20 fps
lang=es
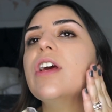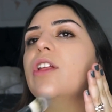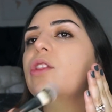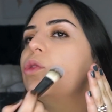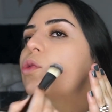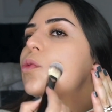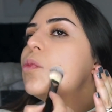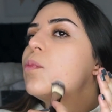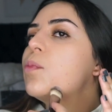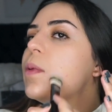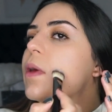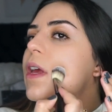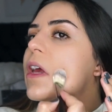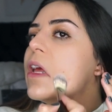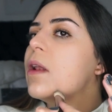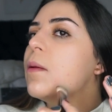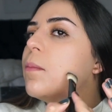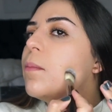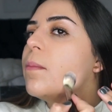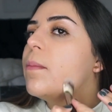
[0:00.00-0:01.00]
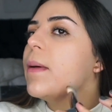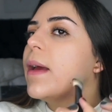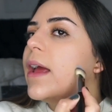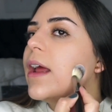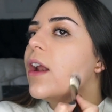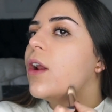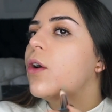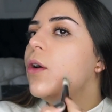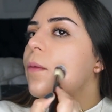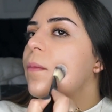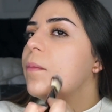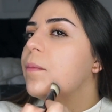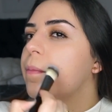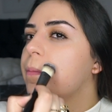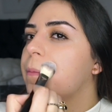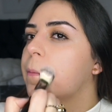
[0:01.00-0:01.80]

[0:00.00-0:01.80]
en tu piel, pero...